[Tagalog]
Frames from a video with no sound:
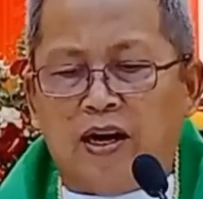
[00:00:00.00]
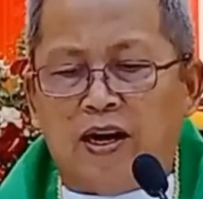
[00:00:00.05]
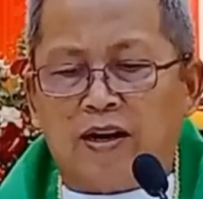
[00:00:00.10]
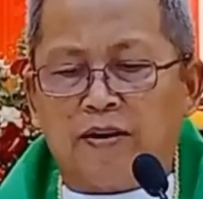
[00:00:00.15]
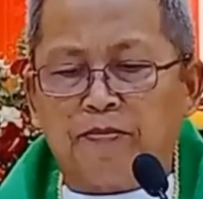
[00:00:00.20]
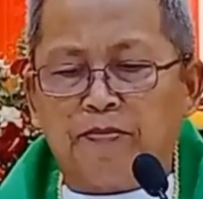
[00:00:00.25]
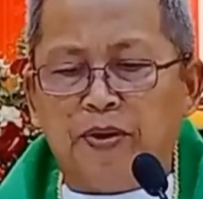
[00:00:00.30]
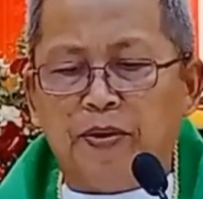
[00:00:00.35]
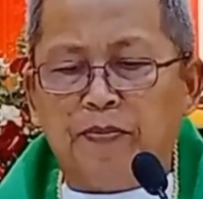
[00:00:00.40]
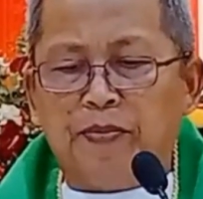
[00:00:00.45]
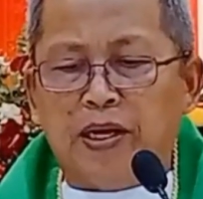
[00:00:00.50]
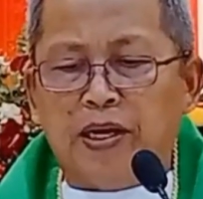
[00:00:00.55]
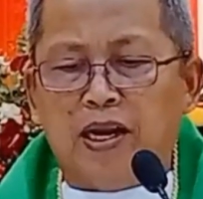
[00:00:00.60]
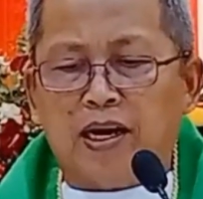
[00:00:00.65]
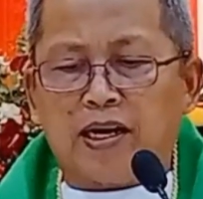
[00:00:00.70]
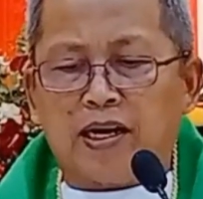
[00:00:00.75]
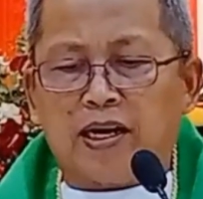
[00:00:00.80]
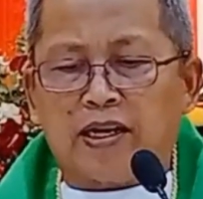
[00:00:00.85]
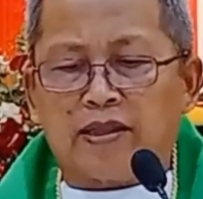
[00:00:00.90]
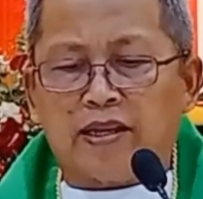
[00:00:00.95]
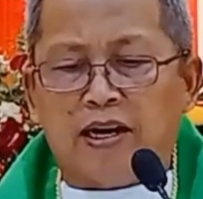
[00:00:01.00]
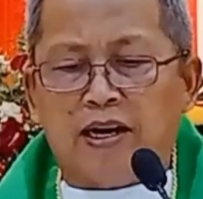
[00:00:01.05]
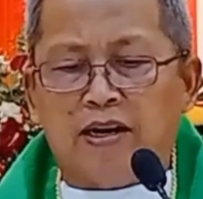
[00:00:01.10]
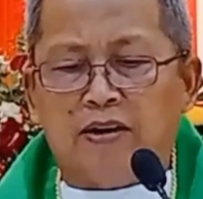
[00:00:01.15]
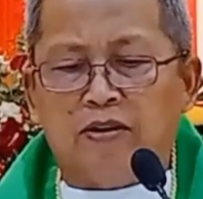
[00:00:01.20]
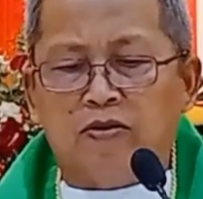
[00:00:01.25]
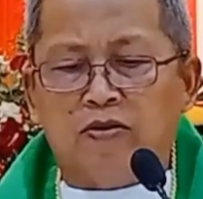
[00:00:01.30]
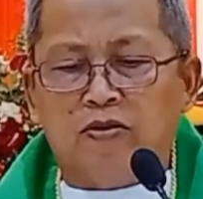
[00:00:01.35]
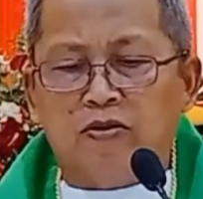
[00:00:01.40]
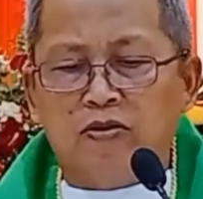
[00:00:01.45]
ang pipila ka
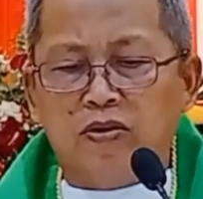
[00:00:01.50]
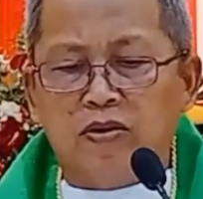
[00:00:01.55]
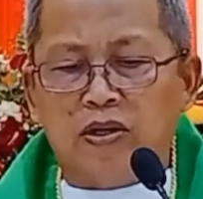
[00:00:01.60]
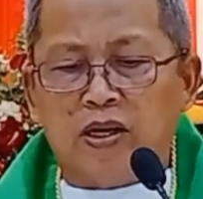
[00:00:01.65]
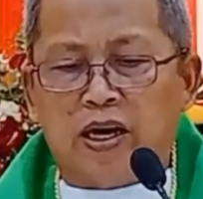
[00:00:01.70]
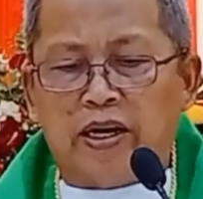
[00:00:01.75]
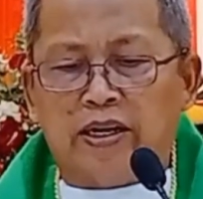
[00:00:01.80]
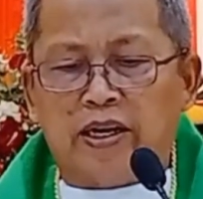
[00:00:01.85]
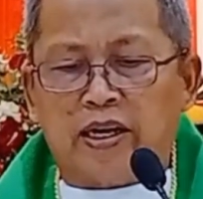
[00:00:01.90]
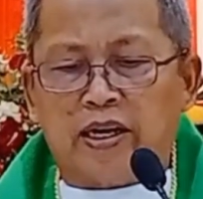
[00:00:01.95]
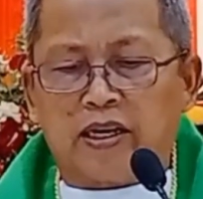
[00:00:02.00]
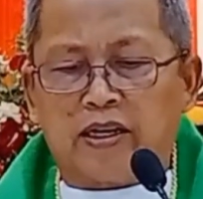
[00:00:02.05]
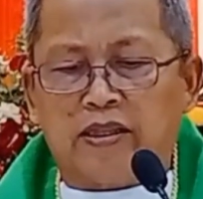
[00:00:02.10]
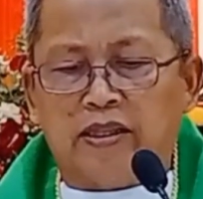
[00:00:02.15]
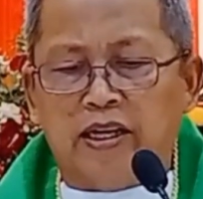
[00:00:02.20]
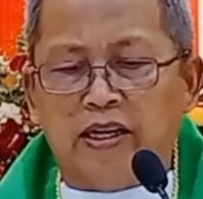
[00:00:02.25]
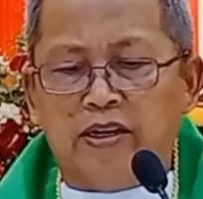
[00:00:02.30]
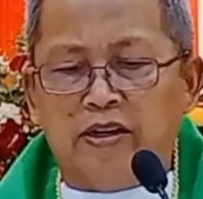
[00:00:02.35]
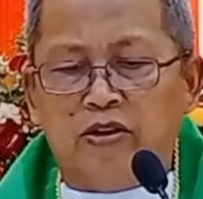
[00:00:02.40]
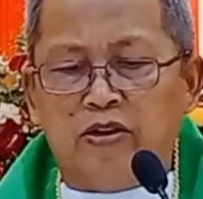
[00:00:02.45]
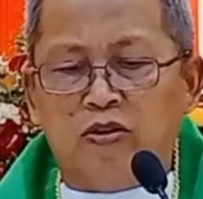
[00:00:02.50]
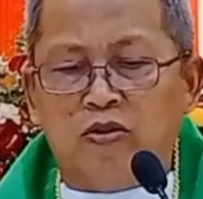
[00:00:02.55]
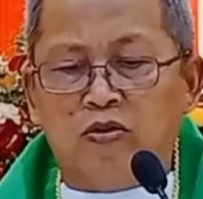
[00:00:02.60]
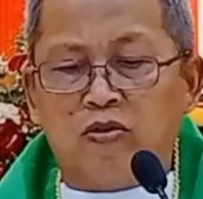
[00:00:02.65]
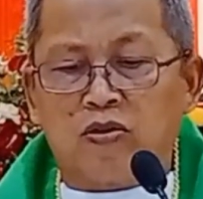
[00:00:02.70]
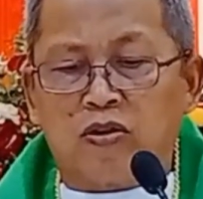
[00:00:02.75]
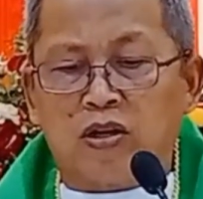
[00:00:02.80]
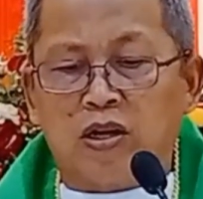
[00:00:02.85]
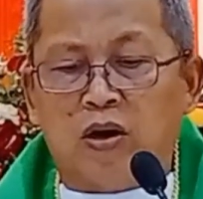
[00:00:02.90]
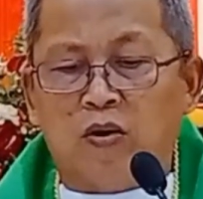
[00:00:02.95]
tao nga
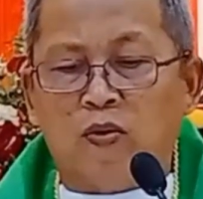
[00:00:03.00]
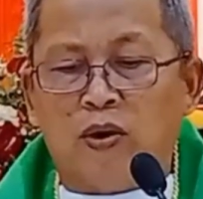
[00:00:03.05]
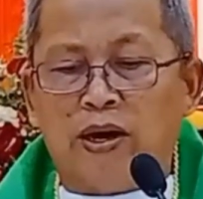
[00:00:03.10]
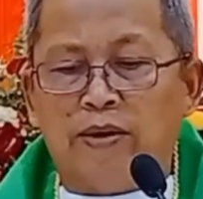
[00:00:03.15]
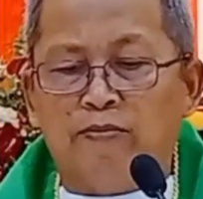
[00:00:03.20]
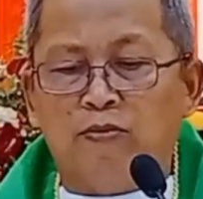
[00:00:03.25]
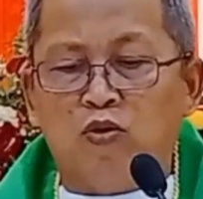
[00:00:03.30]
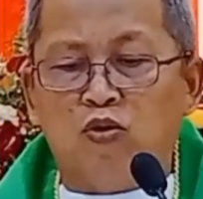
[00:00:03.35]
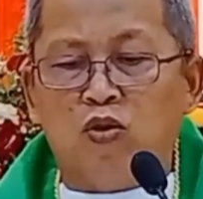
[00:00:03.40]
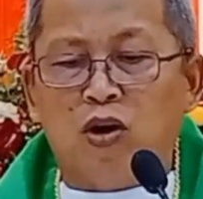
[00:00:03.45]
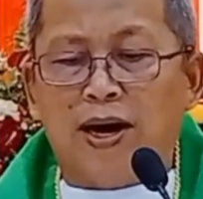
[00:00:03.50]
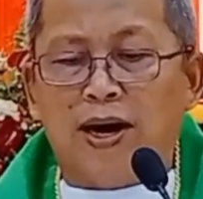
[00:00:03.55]
nagtindog nga way